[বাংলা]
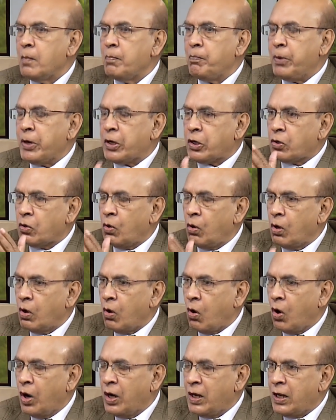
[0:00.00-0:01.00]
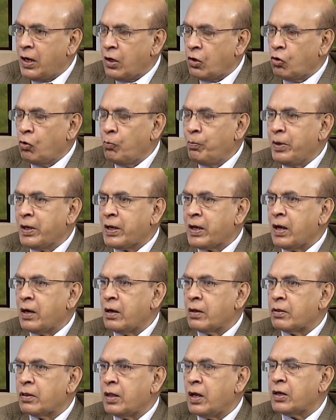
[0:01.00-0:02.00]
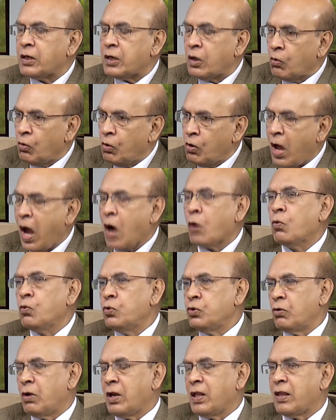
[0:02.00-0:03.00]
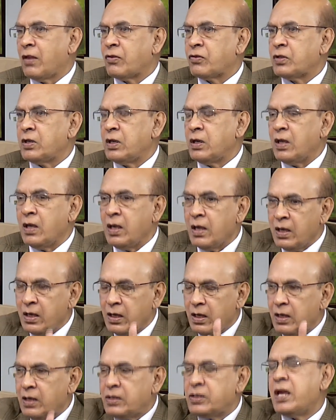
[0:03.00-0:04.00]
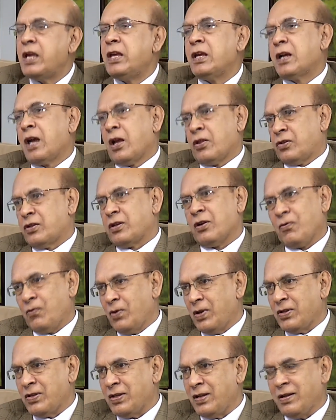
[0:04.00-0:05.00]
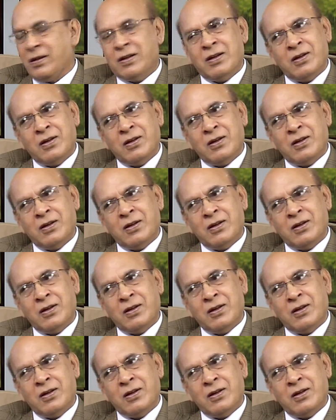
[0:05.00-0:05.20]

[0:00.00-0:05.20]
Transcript: পেট্রোল অয়েল অ্যান্ড লুব্লিকেন্ট সেন্টারগুলো আগুন জ্বলে যাচ্ছে সেই কাজটা করেছে